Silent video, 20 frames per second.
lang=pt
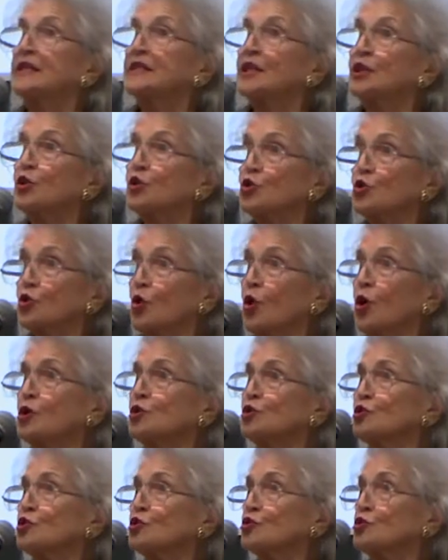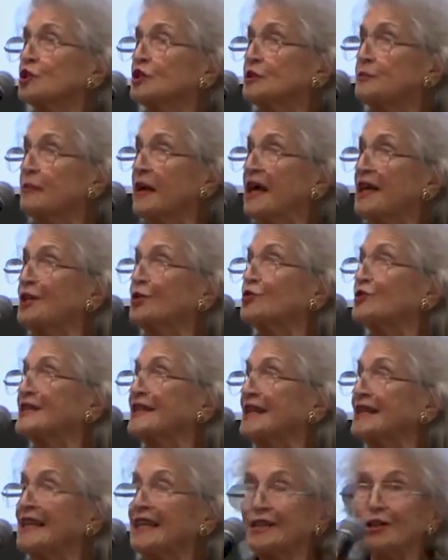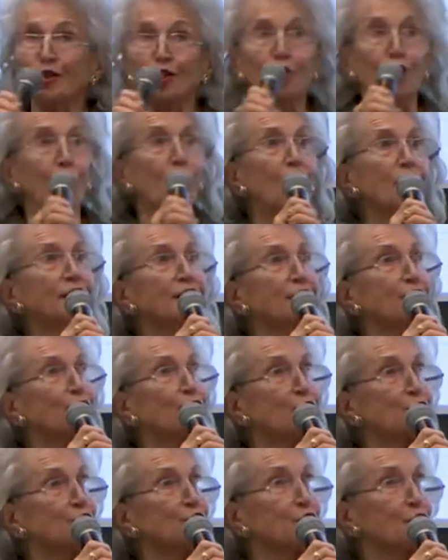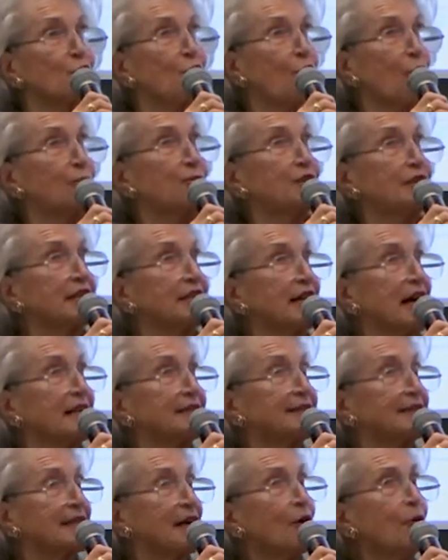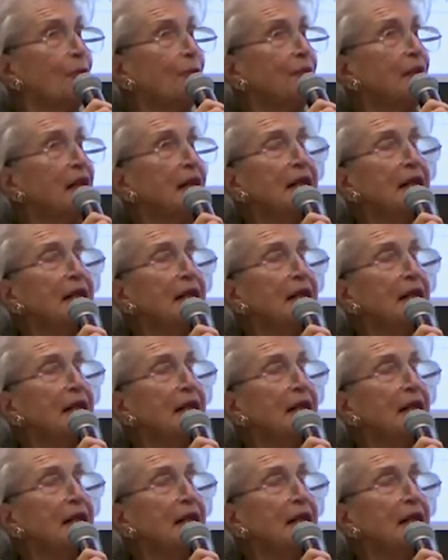que todos os meios eletrônicos de comunicação